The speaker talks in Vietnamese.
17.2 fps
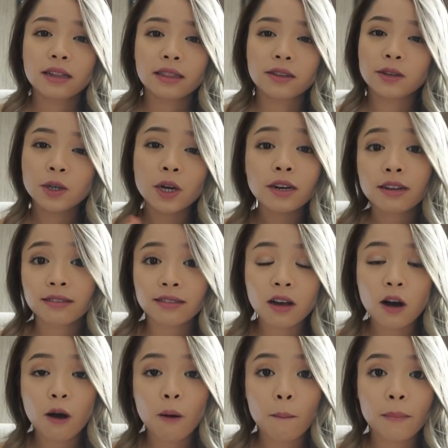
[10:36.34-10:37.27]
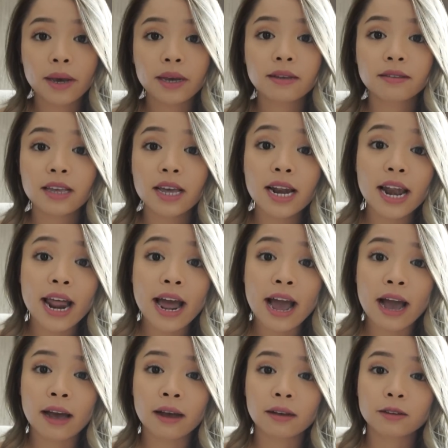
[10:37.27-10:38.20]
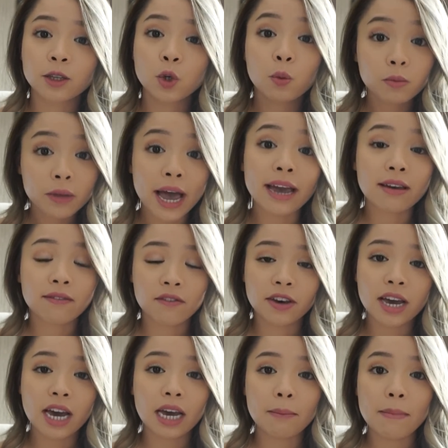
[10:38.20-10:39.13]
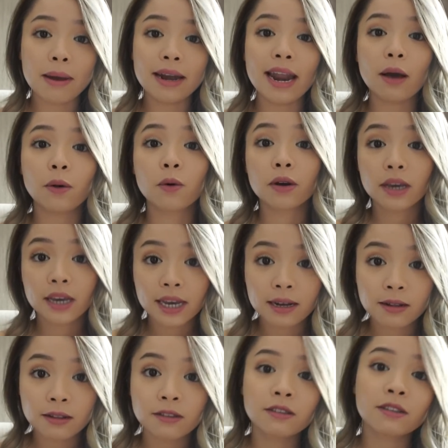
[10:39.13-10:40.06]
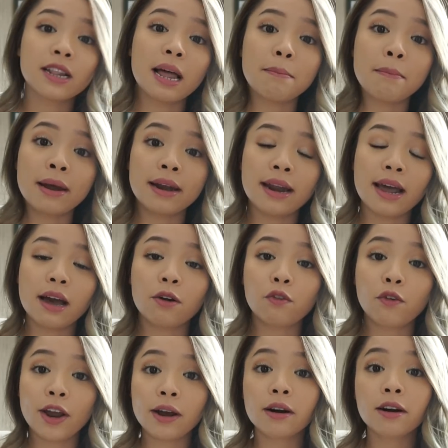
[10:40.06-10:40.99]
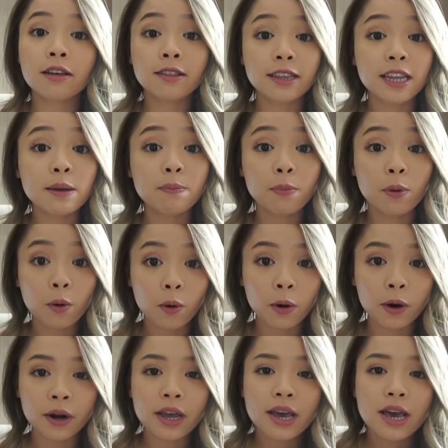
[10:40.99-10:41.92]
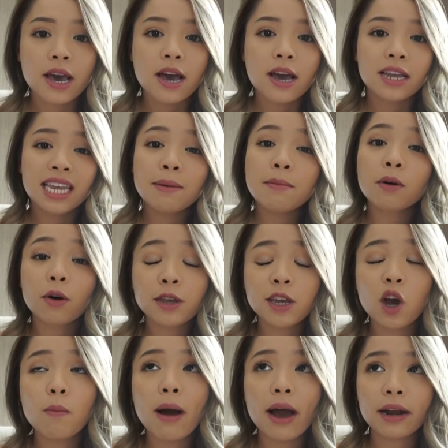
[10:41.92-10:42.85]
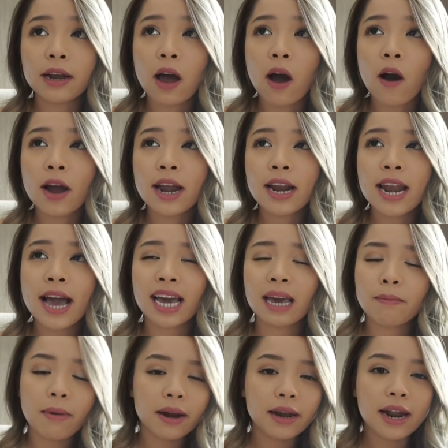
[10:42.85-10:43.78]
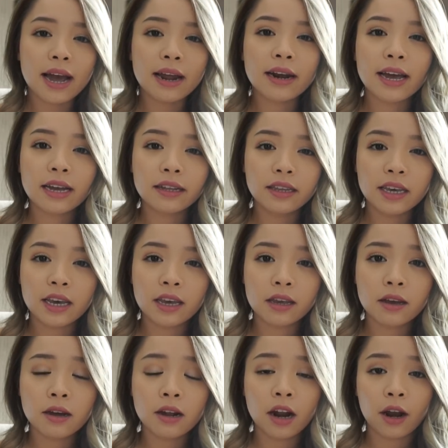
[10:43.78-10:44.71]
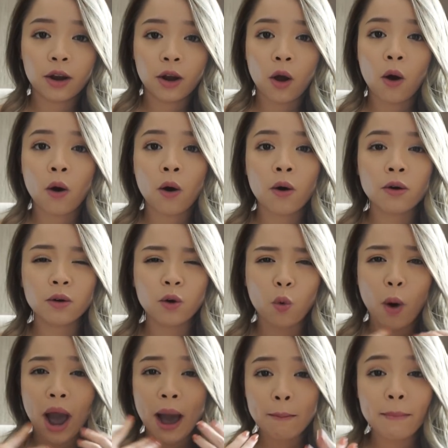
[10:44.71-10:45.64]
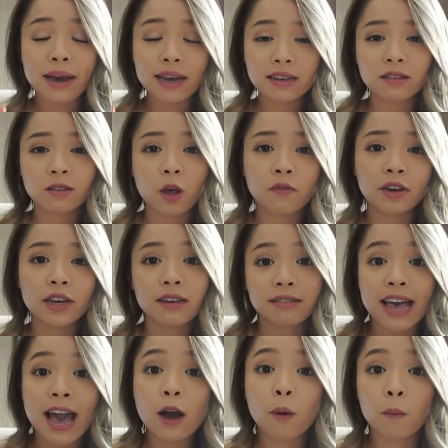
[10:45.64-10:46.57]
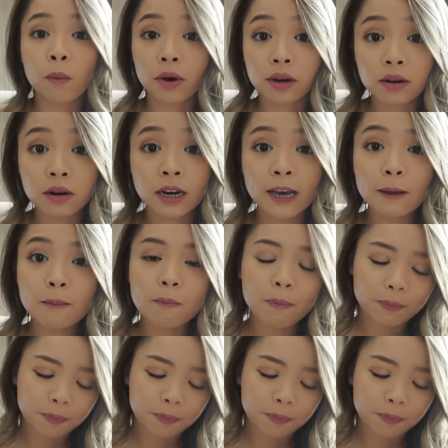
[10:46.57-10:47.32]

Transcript: từ trước đến giờ mình rất là trung thành với các cái mặt nạ của Kills là mặt nạ Rare Earth Deep Pore Nhưng mà có nhiều bạn nói là cái mặt nạ đấy thì hình như là nó quá mạnh so với cả da của mọi người ấy